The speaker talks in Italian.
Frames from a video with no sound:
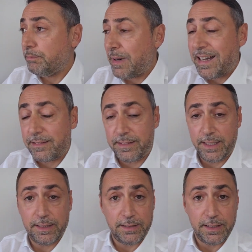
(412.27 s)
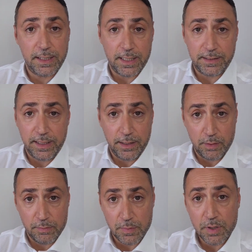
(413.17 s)
parti di
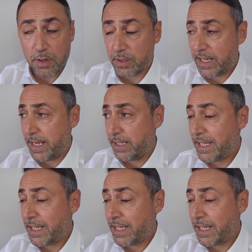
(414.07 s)
Ethereum, ok?